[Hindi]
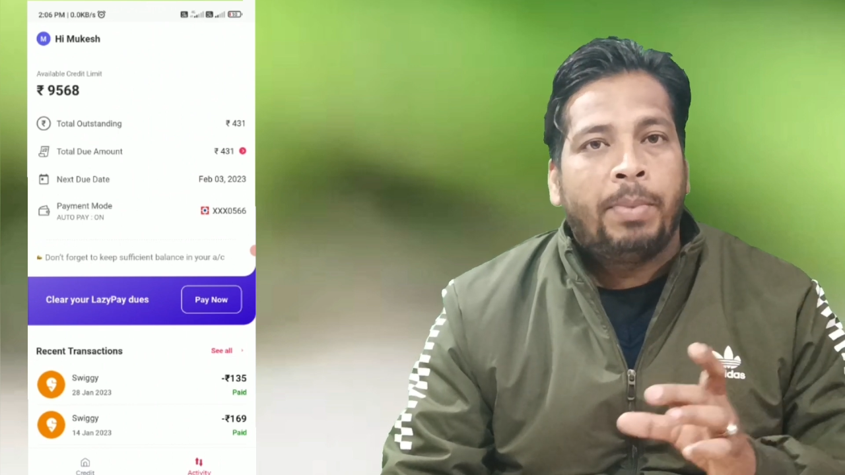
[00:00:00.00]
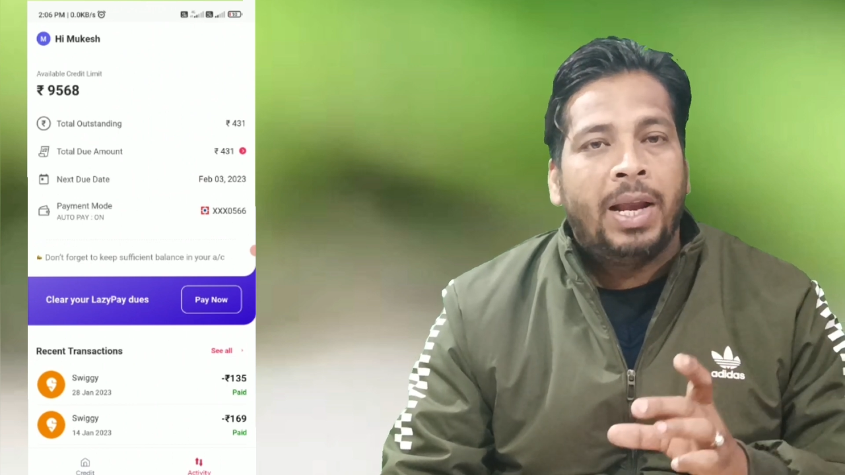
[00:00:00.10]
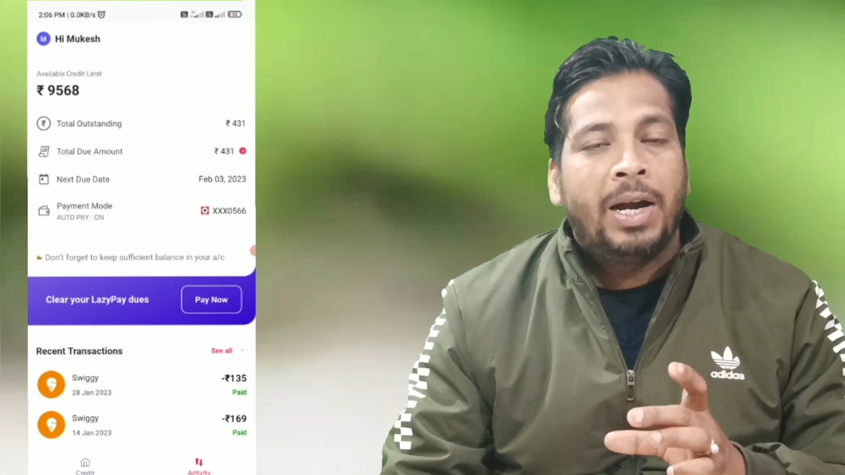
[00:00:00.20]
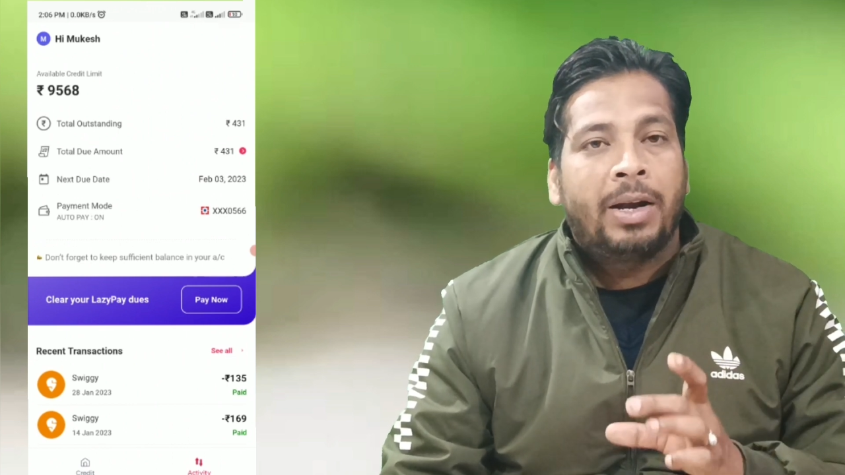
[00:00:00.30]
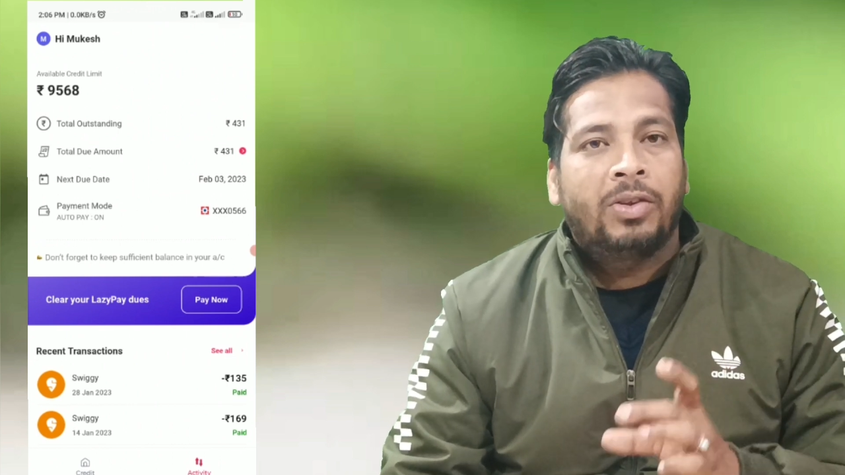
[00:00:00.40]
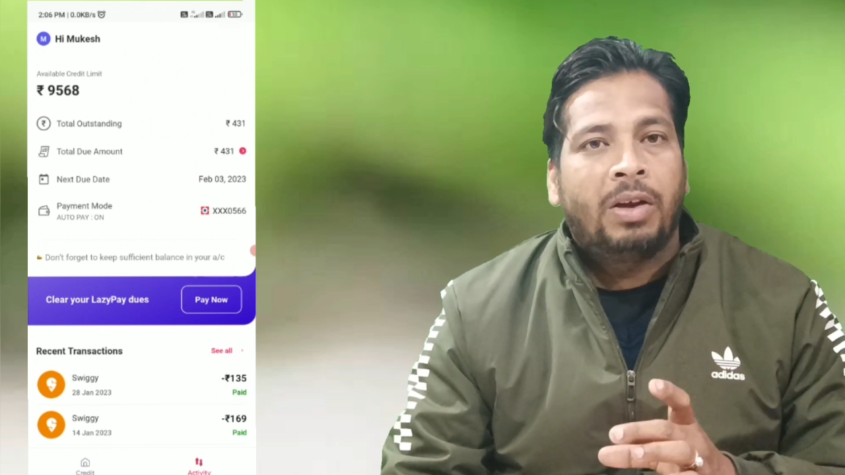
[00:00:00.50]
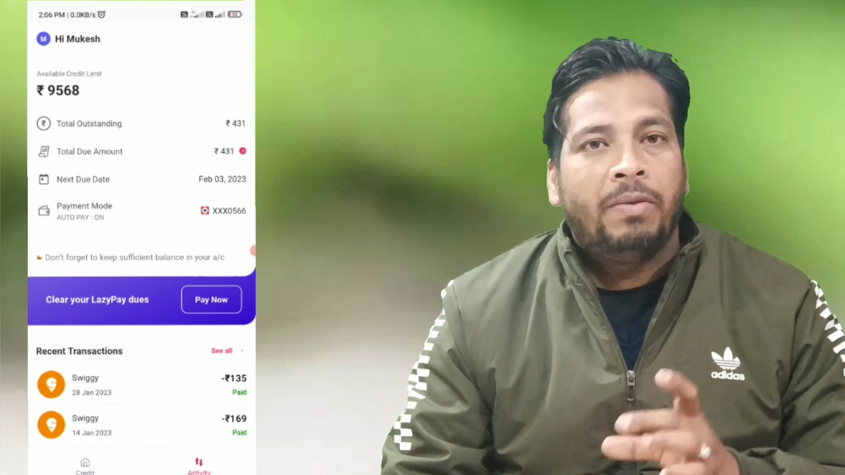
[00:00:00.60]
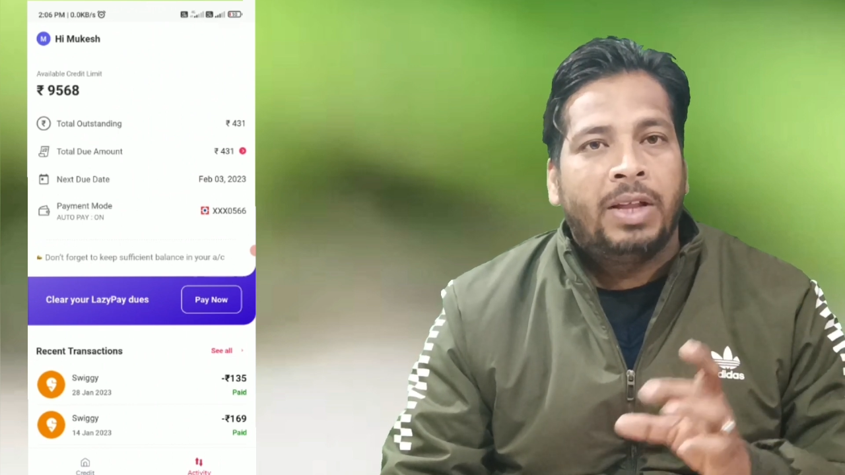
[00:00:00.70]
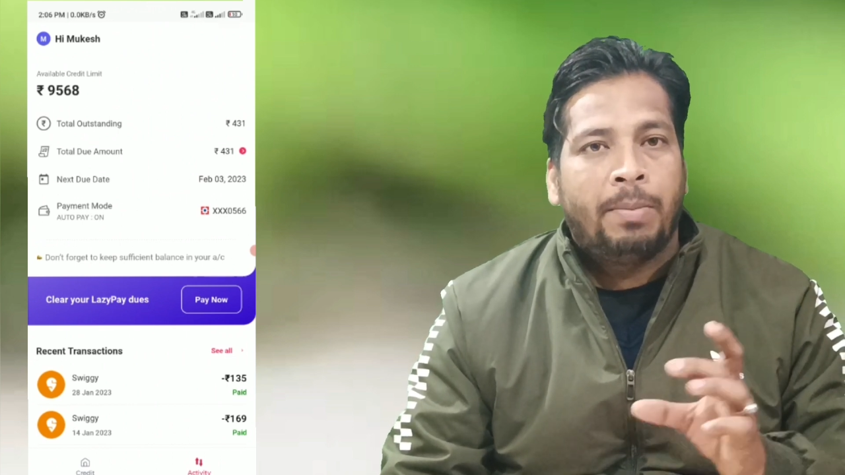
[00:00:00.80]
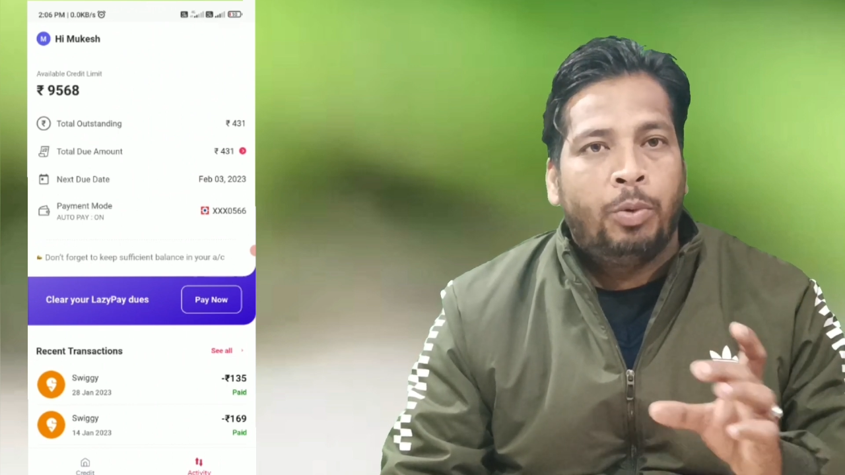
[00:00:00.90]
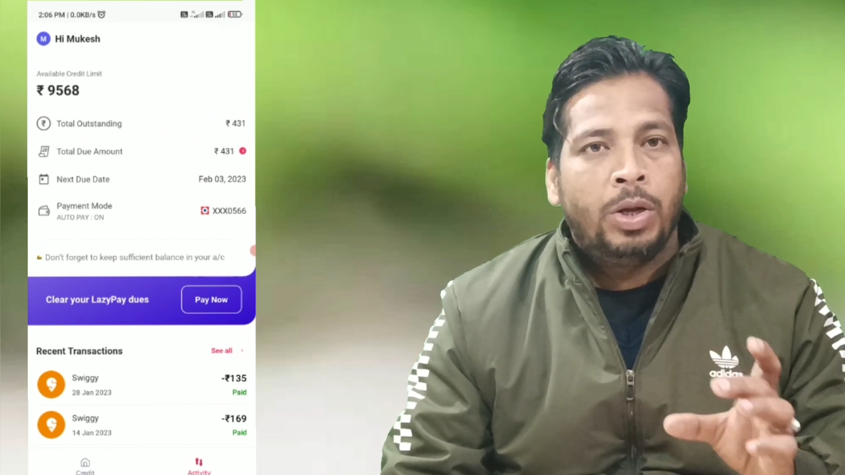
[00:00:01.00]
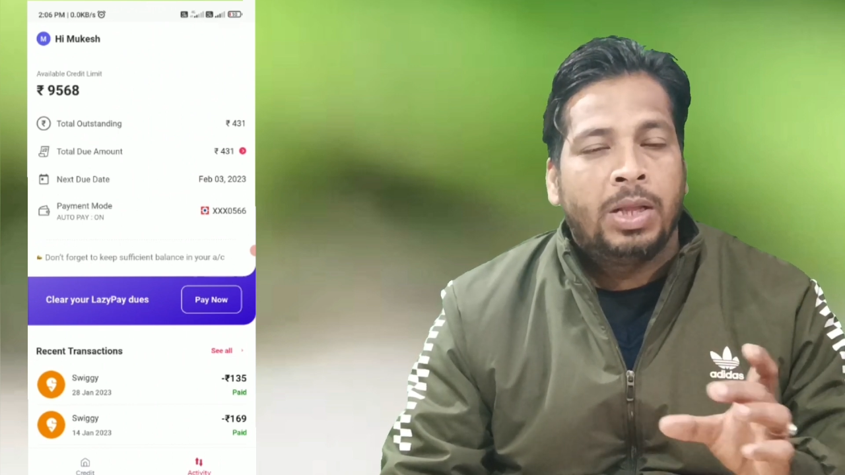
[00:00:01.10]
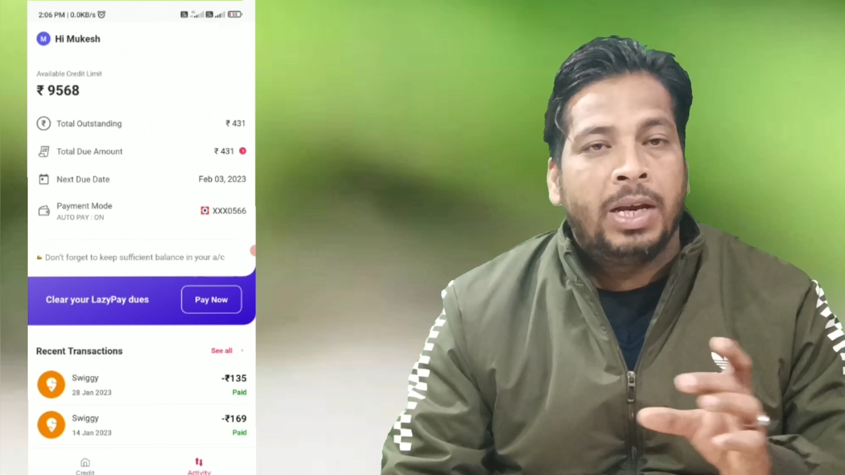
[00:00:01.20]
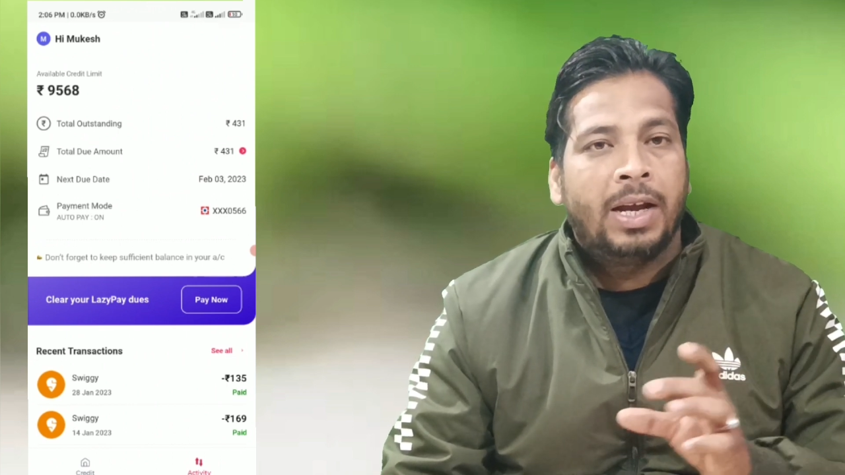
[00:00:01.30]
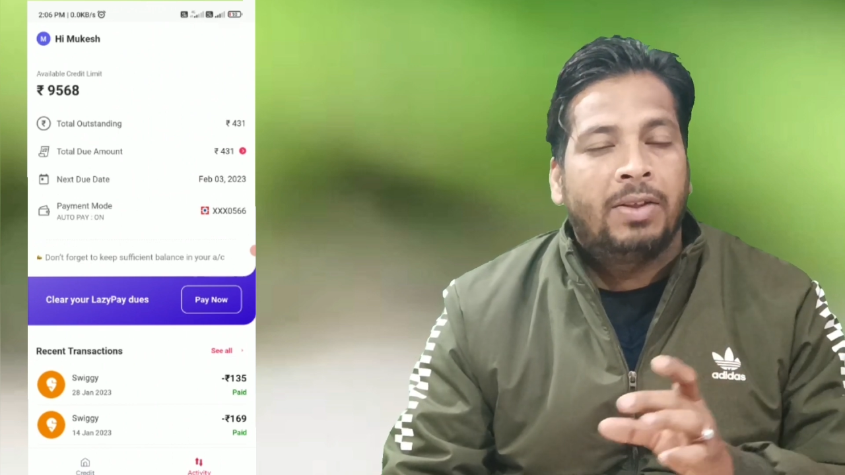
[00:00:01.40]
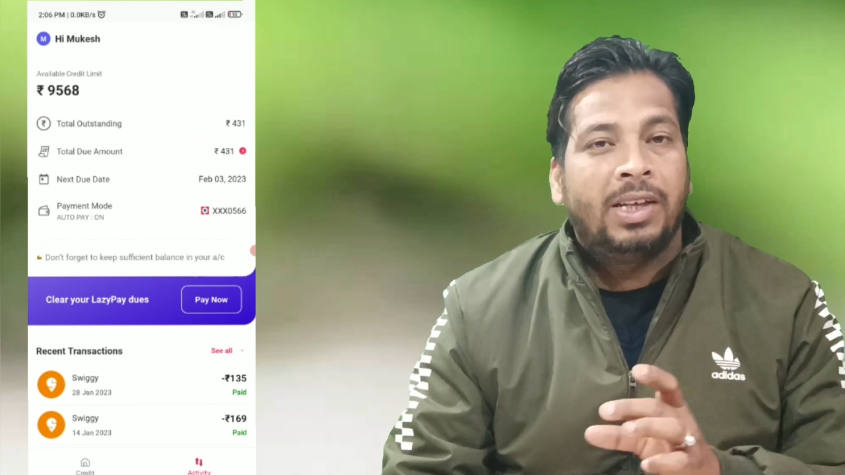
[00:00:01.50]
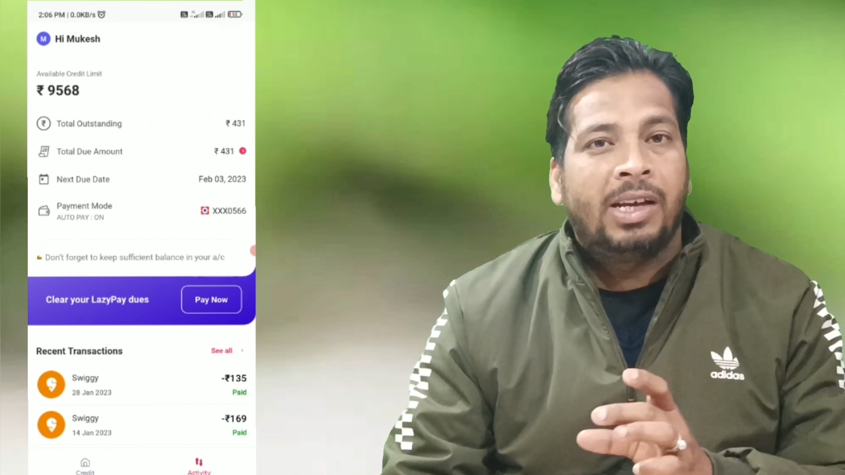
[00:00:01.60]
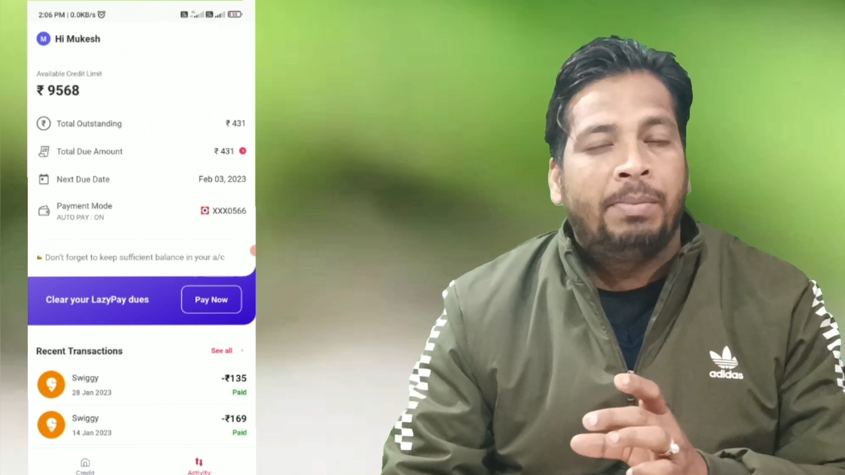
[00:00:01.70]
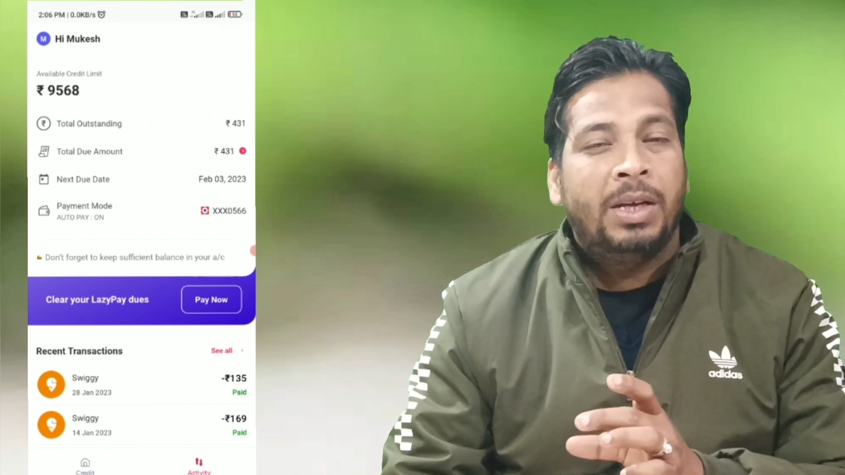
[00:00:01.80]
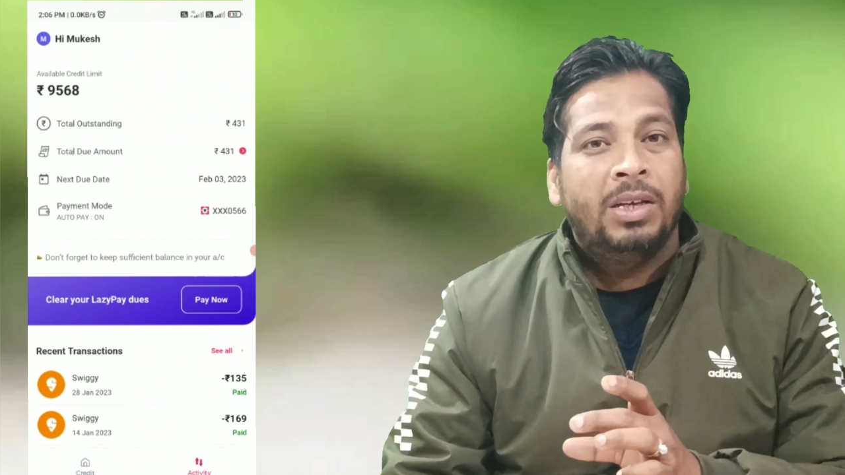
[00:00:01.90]
पे लेटर सर्विस है पूरे तरीके से
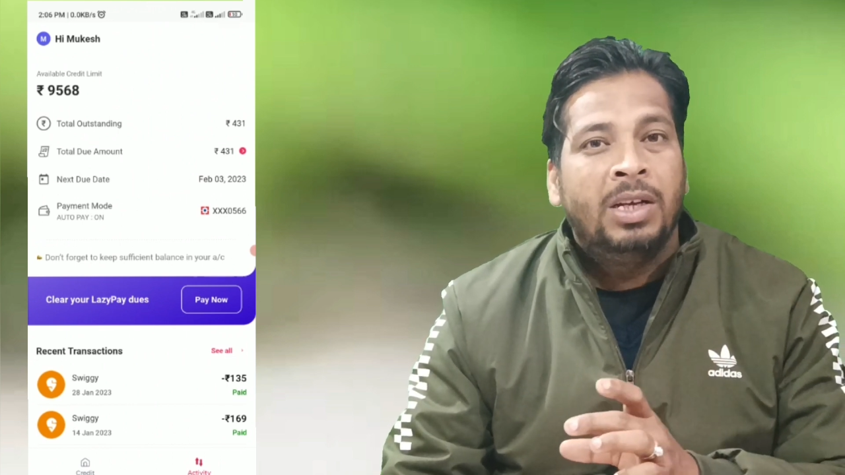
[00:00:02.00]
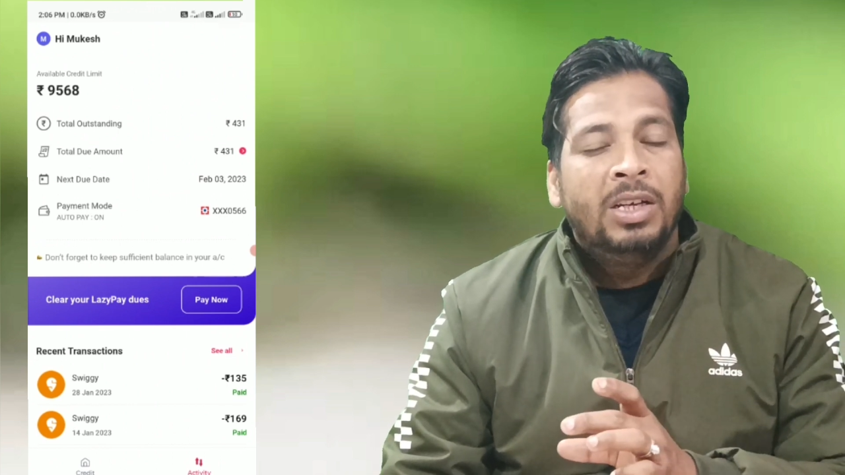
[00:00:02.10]
यहाँ पे